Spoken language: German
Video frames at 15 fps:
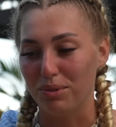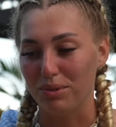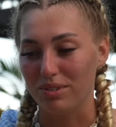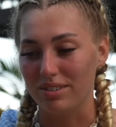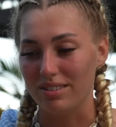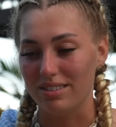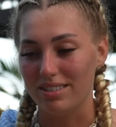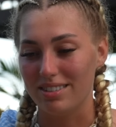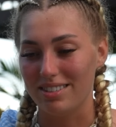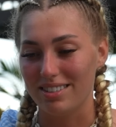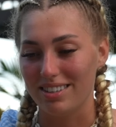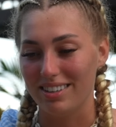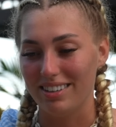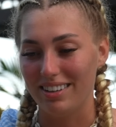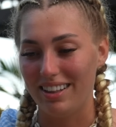und
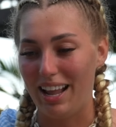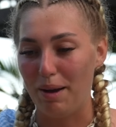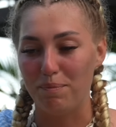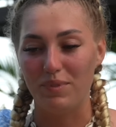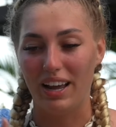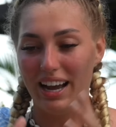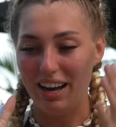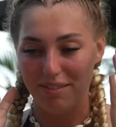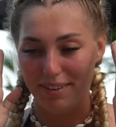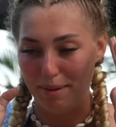ab da